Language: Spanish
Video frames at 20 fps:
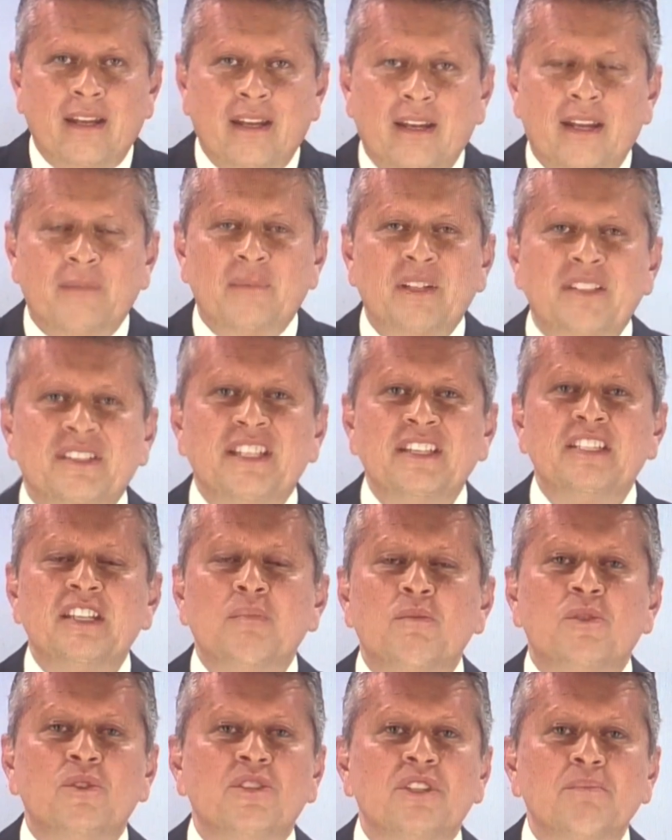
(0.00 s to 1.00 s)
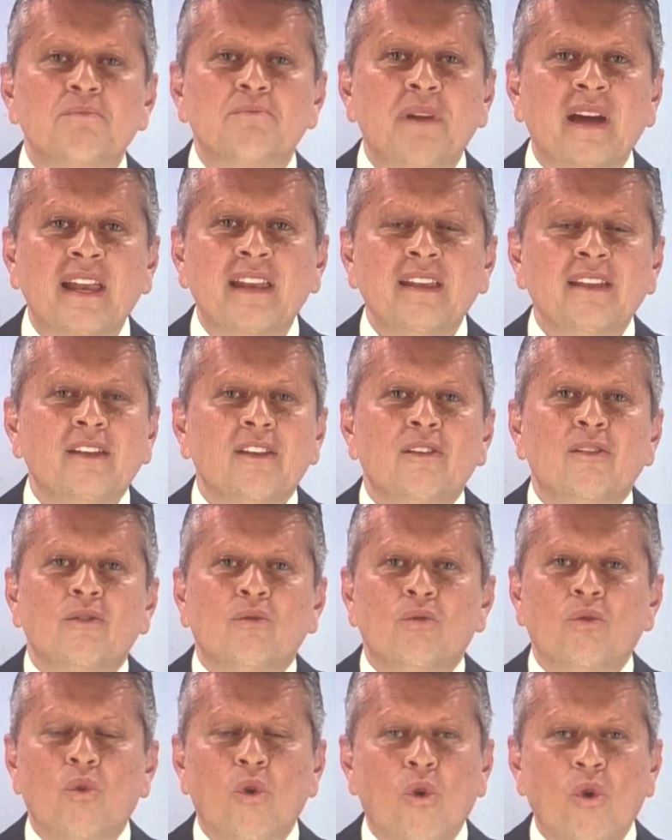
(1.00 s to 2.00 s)
la presidencia municipal
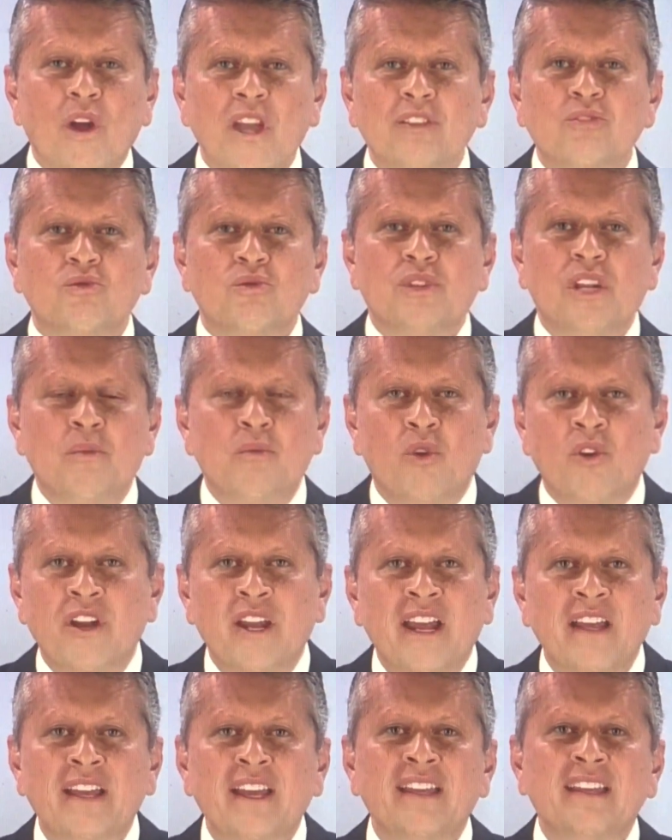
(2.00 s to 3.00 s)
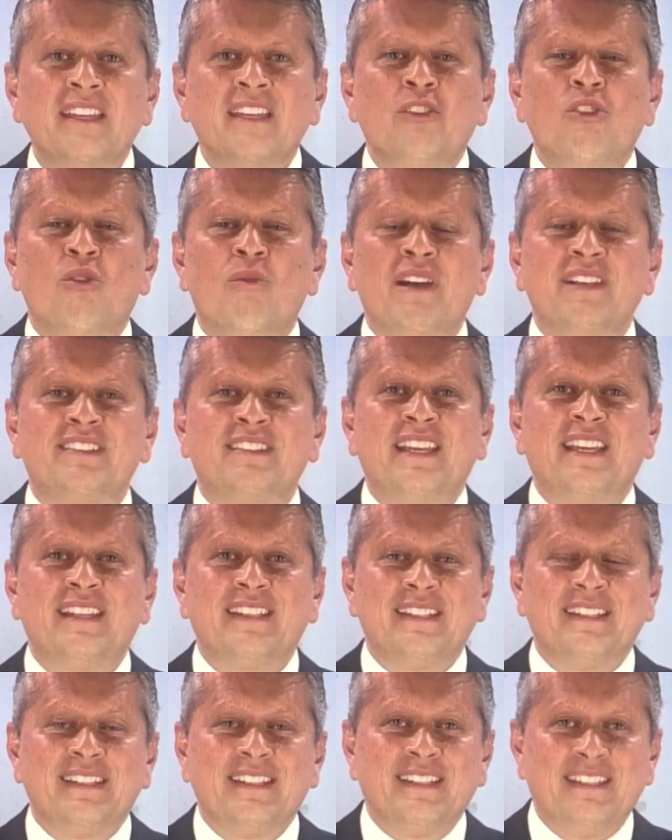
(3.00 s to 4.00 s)
no es una inmobiliaria y no va a
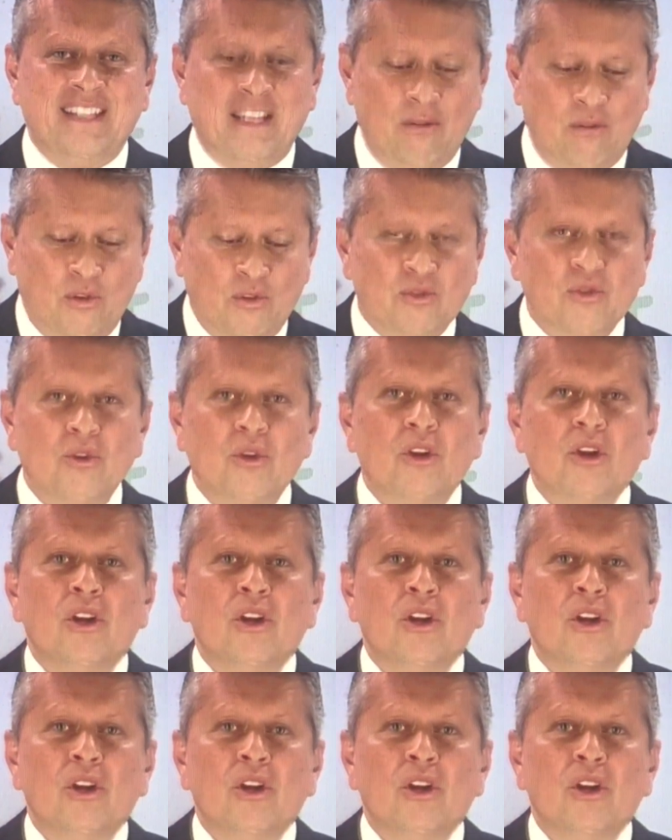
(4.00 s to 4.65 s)
ser negocio.